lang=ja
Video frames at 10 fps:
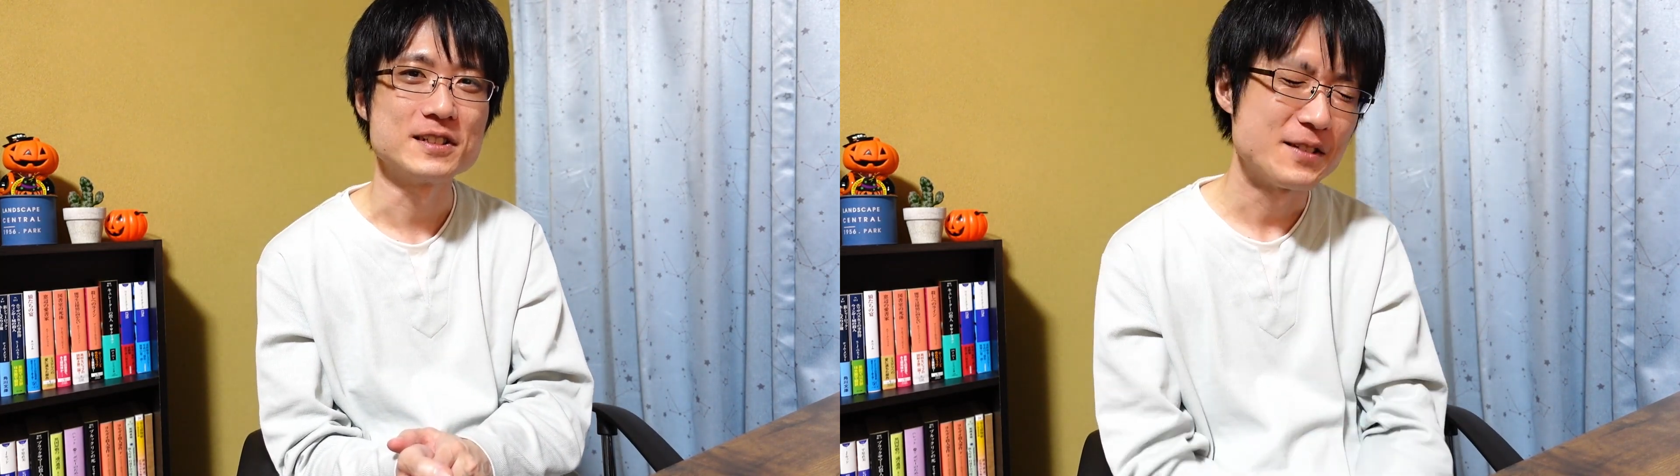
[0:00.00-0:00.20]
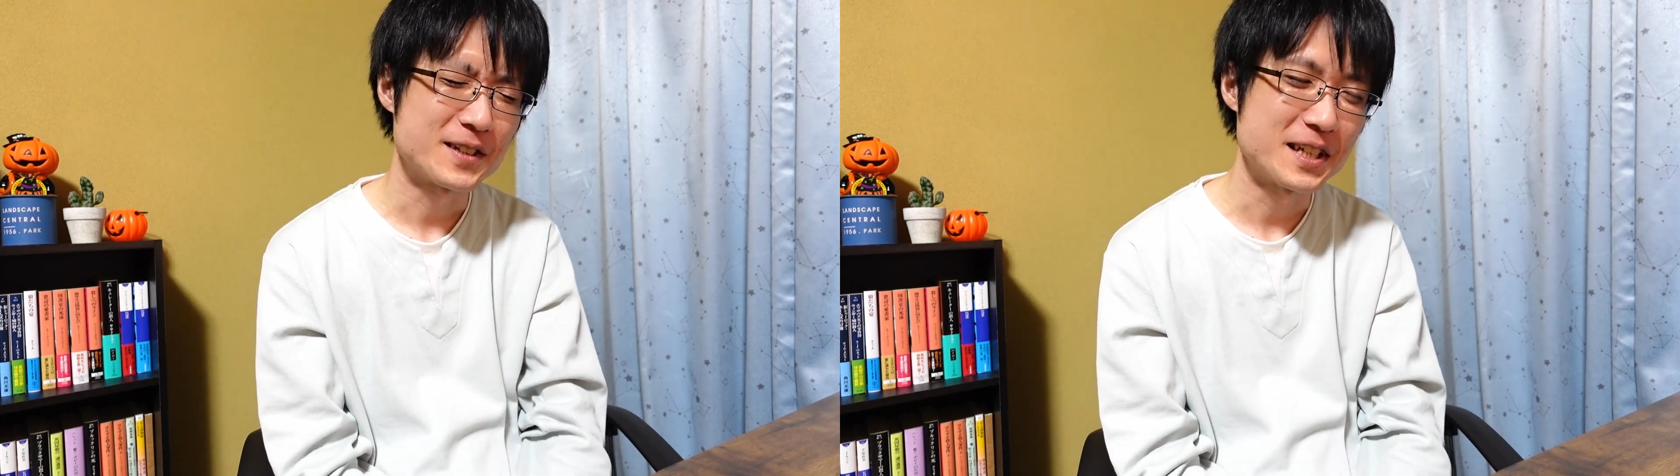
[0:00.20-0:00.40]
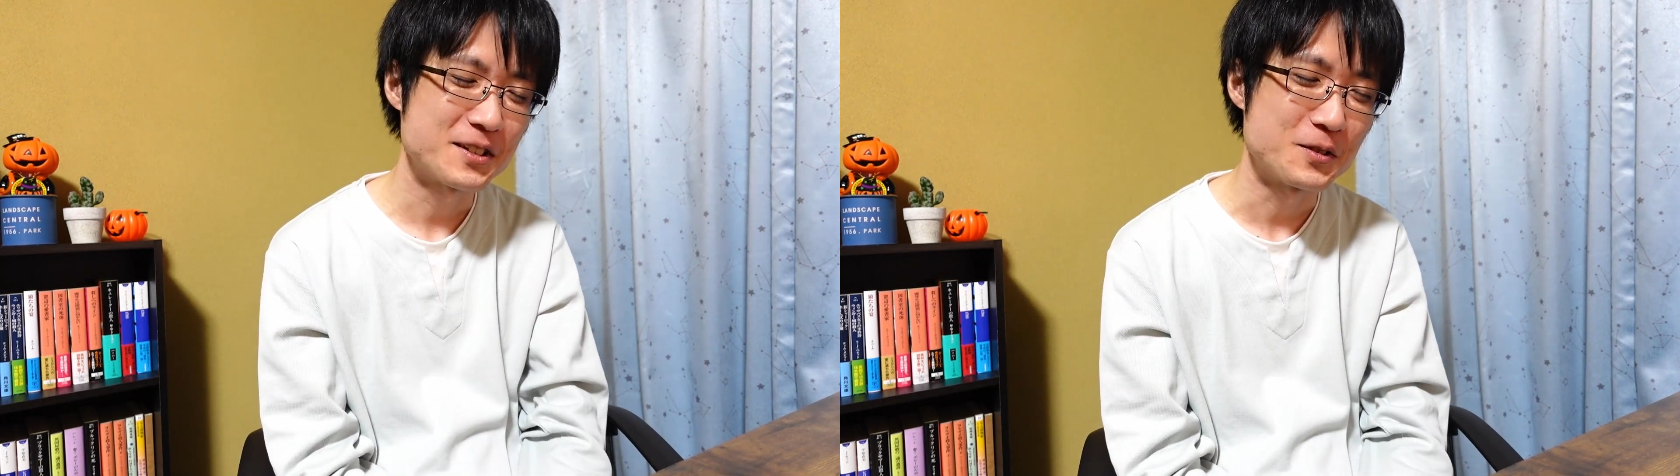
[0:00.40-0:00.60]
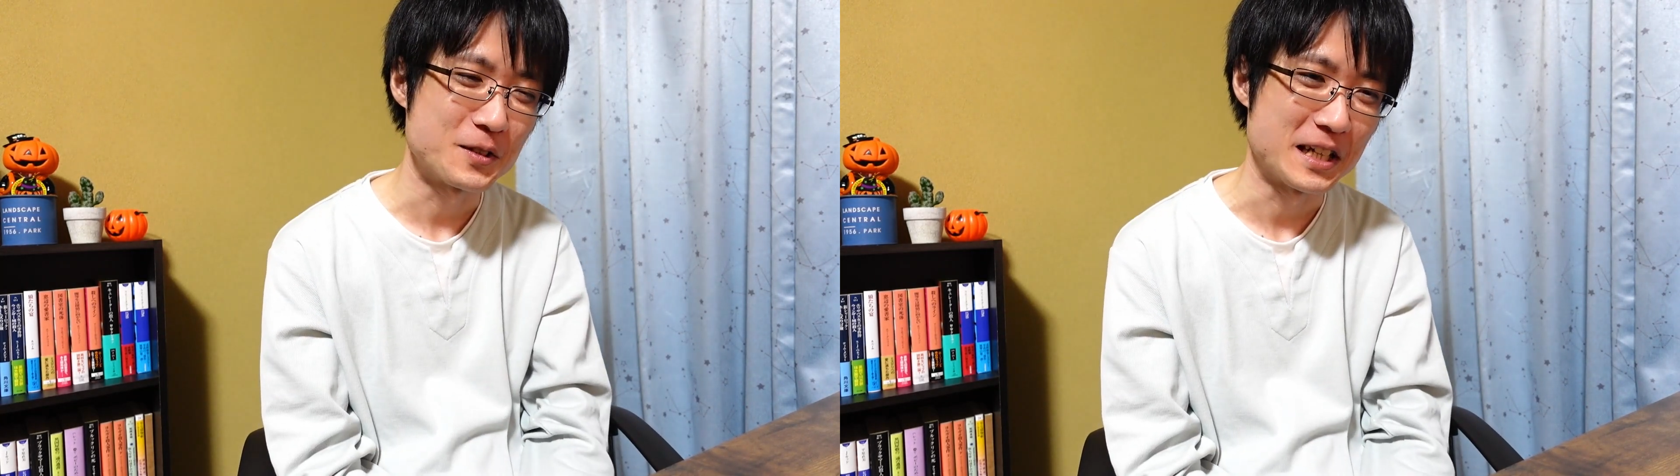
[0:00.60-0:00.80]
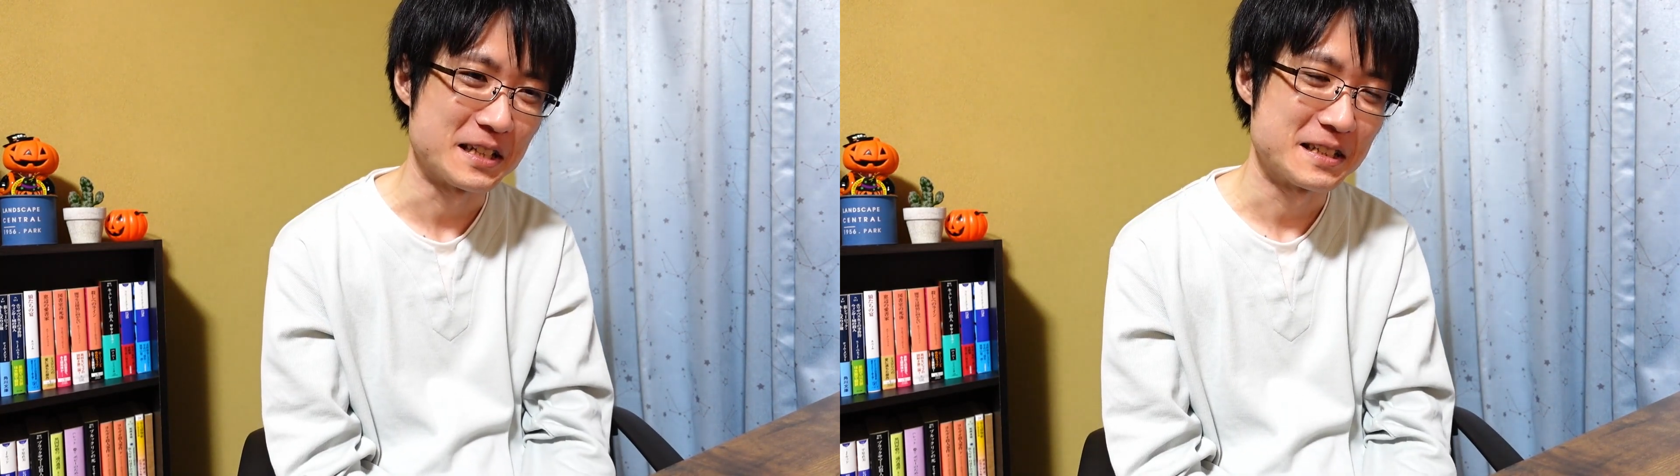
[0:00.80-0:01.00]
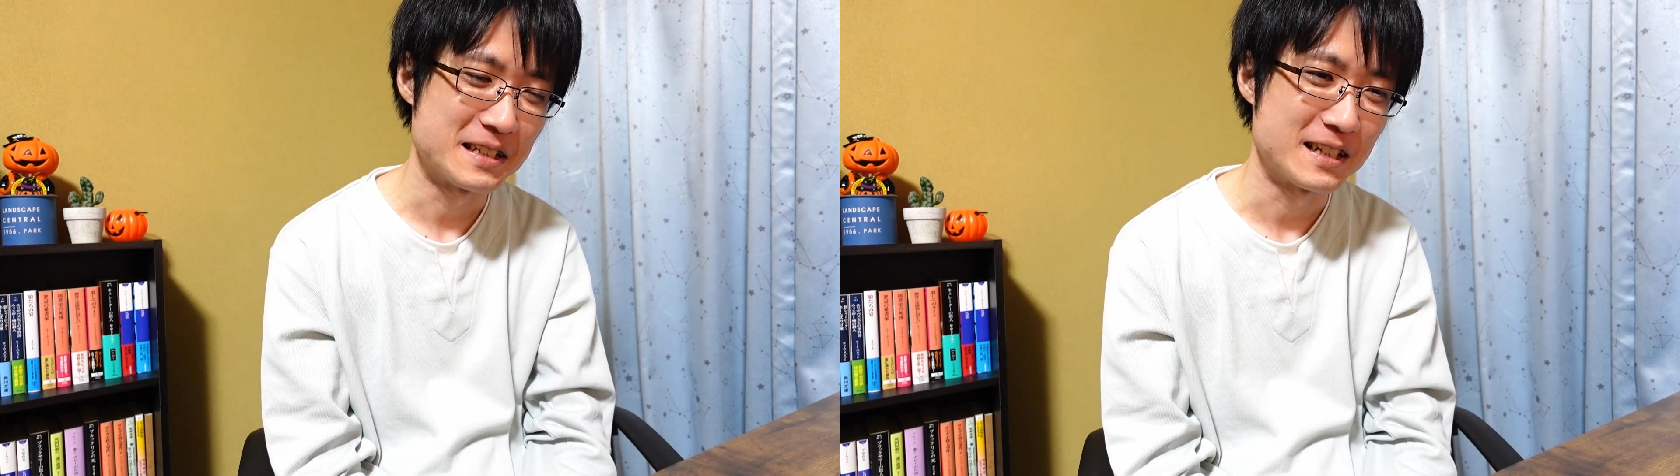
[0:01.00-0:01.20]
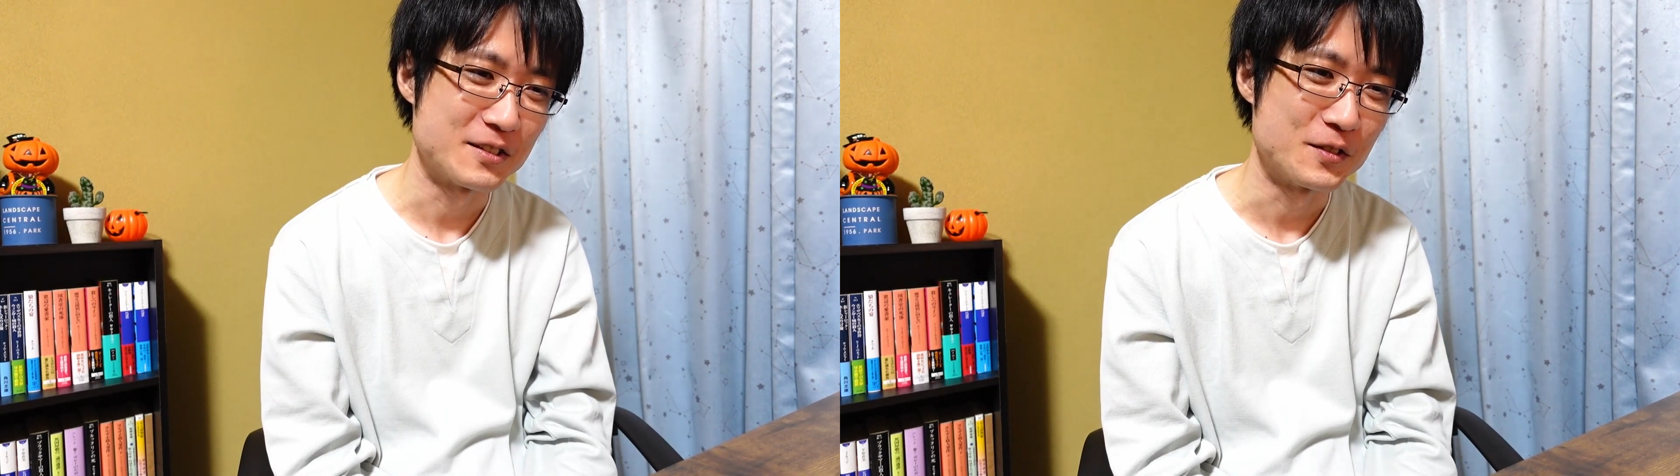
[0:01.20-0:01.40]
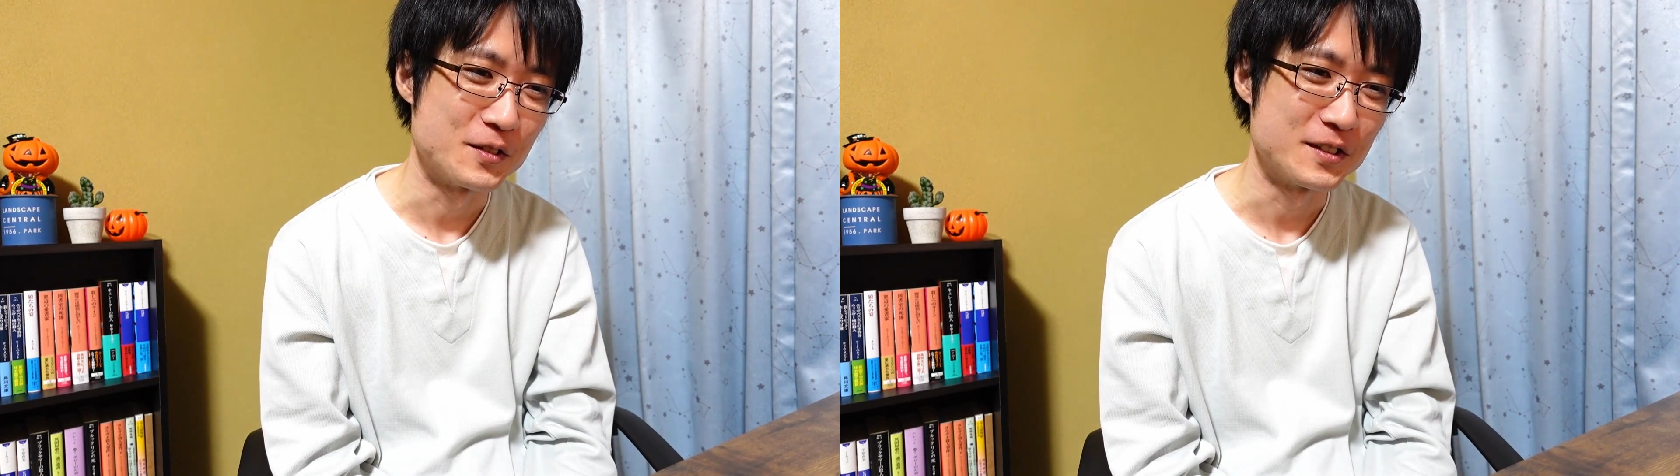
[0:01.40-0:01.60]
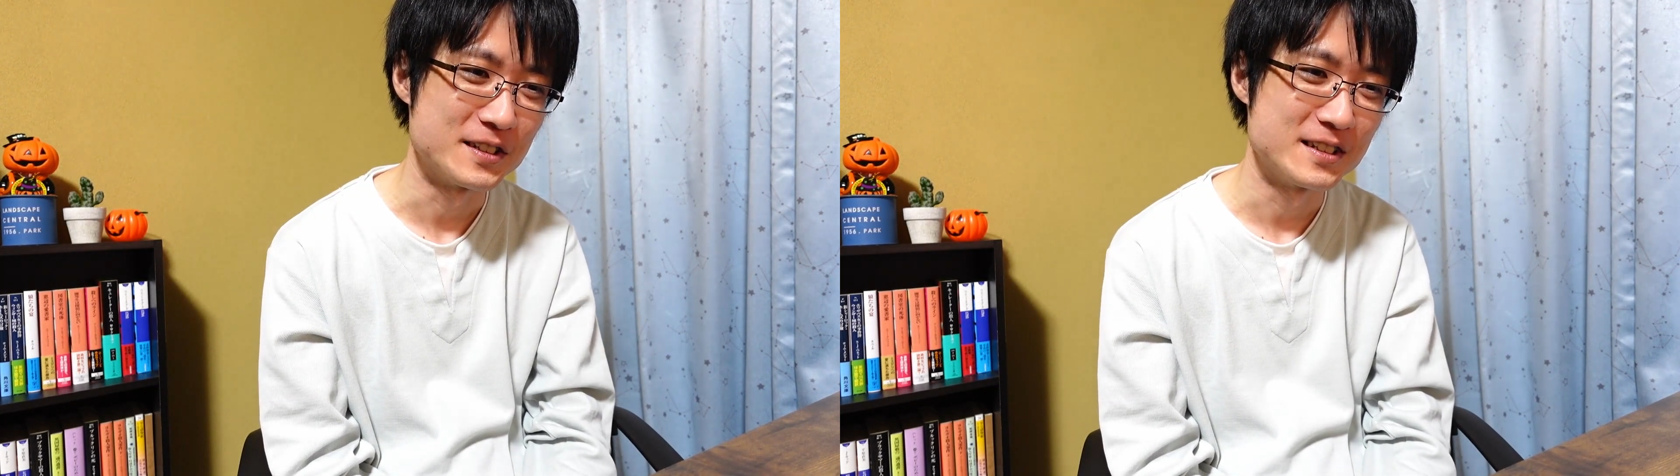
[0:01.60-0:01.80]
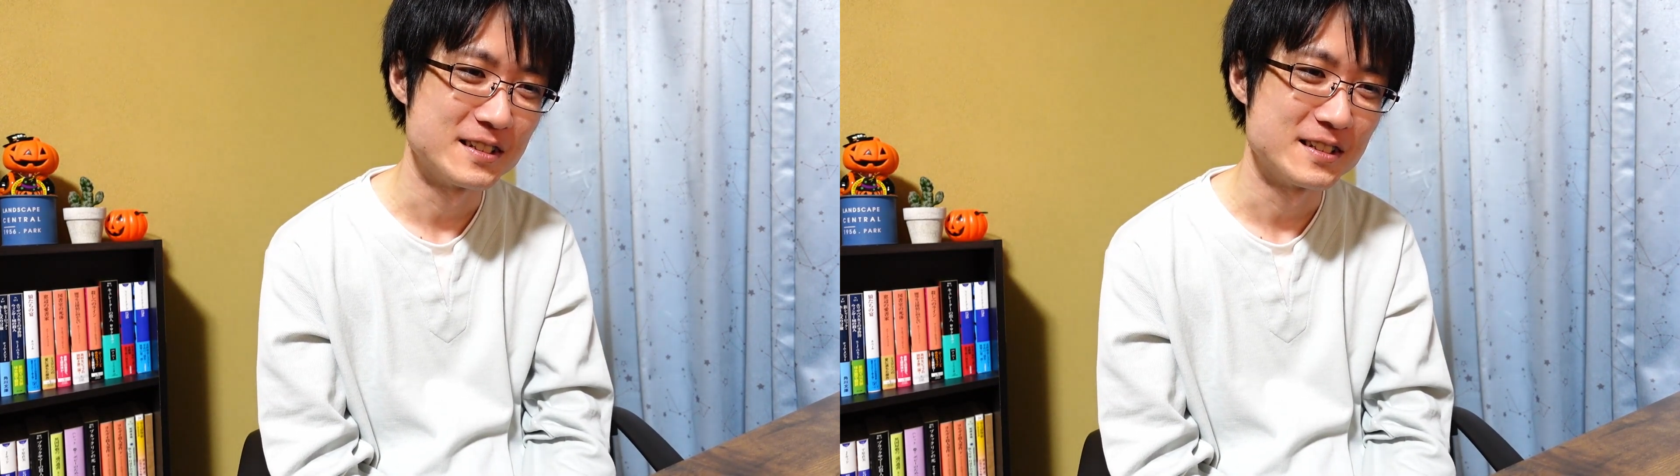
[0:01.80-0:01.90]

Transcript: 今結構ねあのー